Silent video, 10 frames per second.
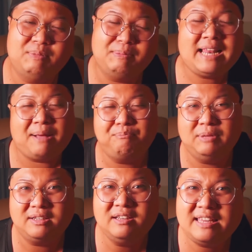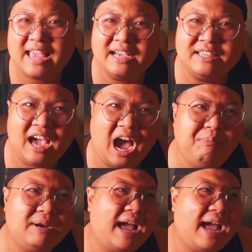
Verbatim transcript: mình mới nằm mình cứ chăn trở mình